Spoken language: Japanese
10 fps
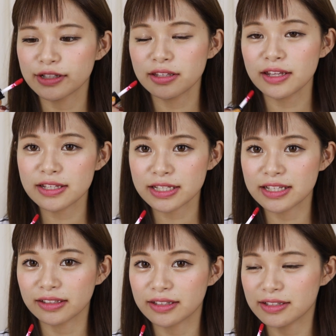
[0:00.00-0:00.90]
これ絶対好き
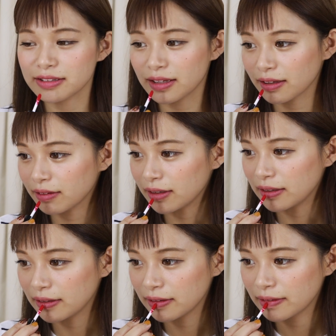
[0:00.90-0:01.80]
な気すんねんけどな。